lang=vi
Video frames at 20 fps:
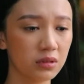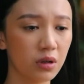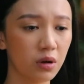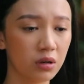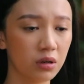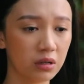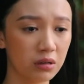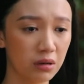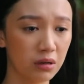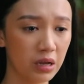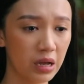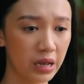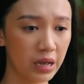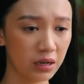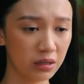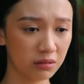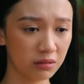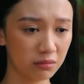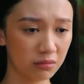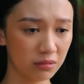đòi cưới
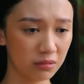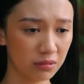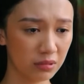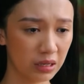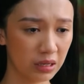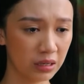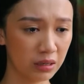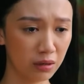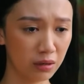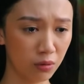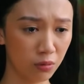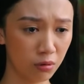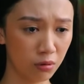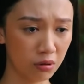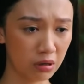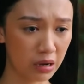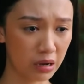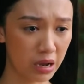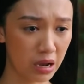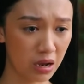anh anh không
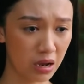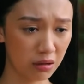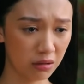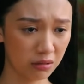ok